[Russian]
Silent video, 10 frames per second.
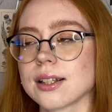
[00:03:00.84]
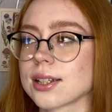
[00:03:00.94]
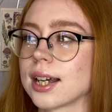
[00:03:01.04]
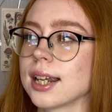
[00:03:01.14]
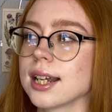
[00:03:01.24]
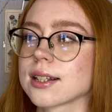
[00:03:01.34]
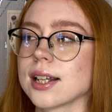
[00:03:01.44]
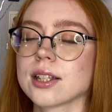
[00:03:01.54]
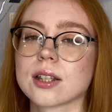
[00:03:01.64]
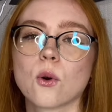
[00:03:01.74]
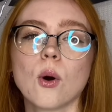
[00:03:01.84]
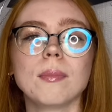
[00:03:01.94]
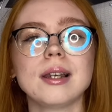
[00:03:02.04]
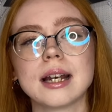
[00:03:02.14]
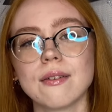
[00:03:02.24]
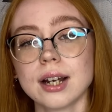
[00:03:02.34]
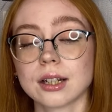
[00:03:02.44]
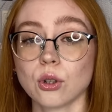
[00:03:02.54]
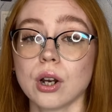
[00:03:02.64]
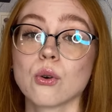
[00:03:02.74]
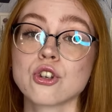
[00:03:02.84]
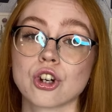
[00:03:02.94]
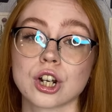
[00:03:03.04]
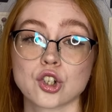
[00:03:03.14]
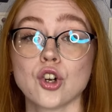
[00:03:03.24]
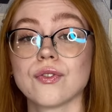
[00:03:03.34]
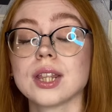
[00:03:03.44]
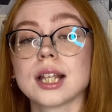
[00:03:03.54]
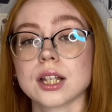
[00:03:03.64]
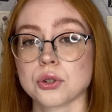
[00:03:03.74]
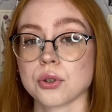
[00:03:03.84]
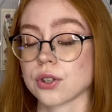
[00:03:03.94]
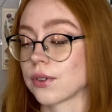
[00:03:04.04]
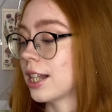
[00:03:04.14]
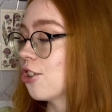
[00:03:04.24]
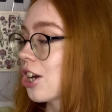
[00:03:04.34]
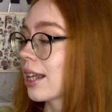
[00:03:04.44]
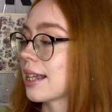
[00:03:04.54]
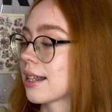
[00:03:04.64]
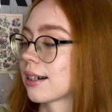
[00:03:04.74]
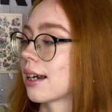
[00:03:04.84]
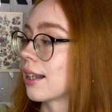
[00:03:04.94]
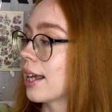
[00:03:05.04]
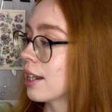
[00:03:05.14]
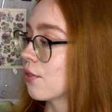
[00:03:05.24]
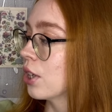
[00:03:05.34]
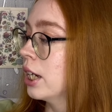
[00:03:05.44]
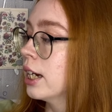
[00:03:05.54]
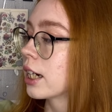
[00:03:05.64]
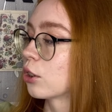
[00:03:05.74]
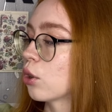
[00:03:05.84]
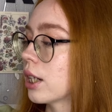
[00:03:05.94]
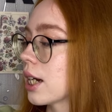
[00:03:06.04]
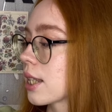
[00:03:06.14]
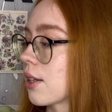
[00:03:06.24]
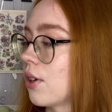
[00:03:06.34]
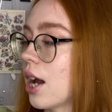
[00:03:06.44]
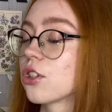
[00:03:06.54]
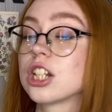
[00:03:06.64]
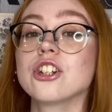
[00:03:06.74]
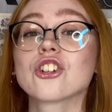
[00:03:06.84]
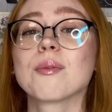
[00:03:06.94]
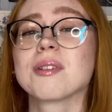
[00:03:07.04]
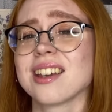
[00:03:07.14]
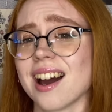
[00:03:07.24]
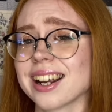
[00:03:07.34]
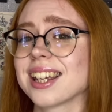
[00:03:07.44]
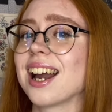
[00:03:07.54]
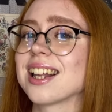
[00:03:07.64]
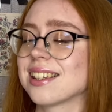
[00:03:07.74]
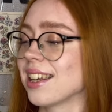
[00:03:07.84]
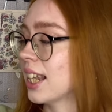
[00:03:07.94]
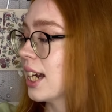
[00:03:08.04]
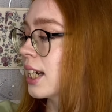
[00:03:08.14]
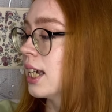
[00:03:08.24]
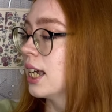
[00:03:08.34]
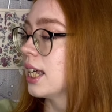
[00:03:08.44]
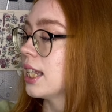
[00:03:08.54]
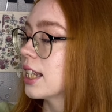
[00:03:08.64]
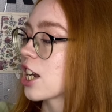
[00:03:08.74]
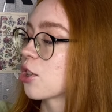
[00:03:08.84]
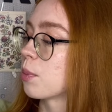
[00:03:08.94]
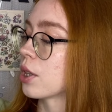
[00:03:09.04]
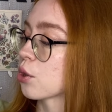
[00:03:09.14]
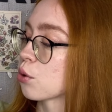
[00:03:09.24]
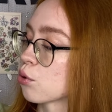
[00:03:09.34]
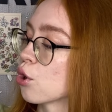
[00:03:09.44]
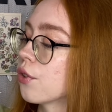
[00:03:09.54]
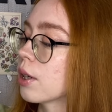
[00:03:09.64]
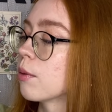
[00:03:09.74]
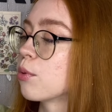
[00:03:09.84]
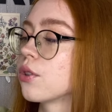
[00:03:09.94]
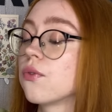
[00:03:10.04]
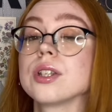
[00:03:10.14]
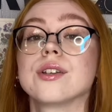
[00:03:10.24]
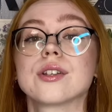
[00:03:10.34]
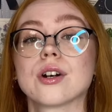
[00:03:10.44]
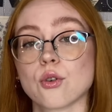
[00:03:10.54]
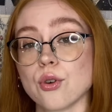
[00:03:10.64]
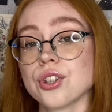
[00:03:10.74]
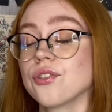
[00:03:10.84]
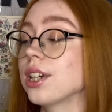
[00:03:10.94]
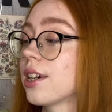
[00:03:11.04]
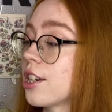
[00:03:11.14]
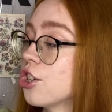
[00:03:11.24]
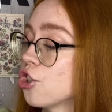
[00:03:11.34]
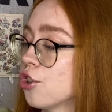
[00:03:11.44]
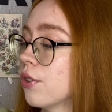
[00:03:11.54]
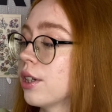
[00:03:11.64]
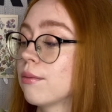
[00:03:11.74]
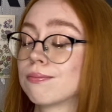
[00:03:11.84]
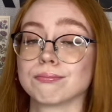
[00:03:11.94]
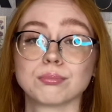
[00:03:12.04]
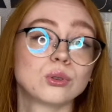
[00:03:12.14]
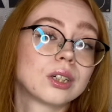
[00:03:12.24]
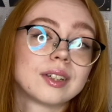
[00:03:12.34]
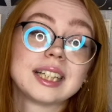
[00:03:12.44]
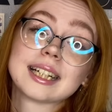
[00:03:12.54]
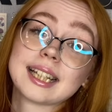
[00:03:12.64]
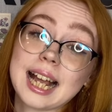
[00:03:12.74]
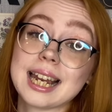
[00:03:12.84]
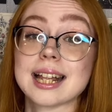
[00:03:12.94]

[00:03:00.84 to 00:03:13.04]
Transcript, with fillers: скорее, знаете, такое бликовое, которое очень хорошо видно на солнце, в отличие от этих хайлайтеров, которые оставляют слишком яркий оттенок, и даже при растушевке мы будем видеть розовый, коричневый, пудровый и так далее